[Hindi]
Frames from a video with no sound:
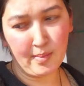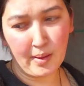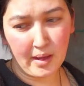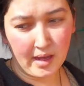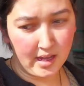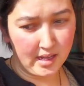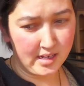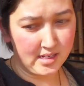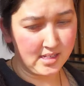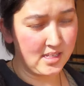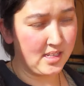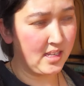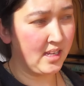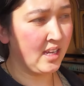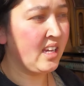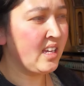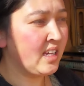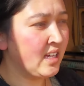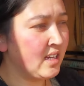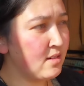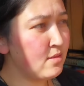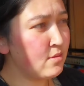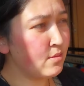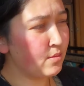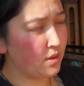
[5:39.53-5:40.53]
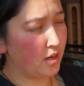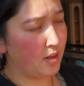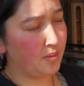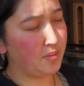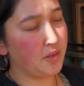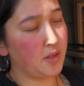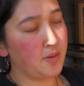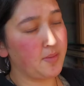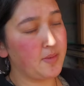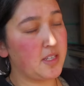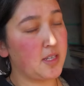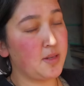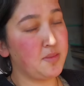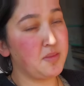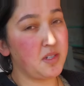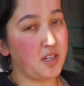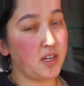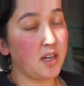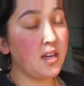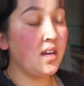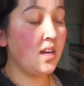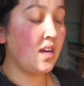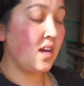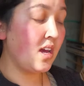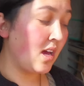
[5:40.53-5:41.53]
बाहर से बरामदे में सब जगह
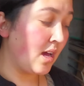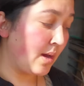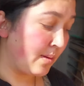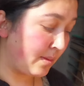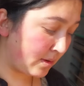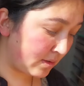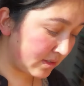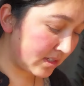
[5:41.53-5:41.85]
और